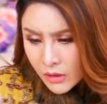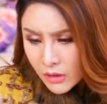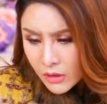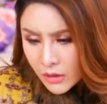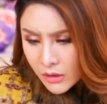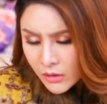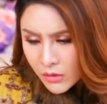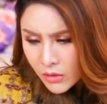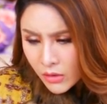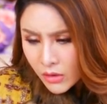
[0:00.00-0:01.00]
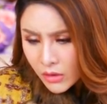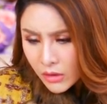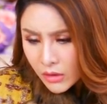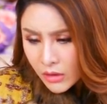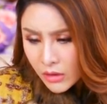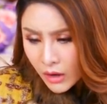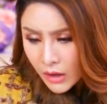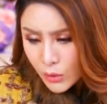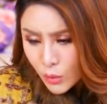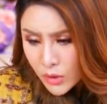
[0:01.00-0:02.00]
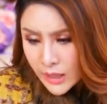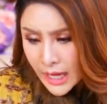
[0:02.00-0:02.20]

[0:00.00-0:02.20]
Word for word: บ่อยๆอ๋อหรออ๋อเรารู้เล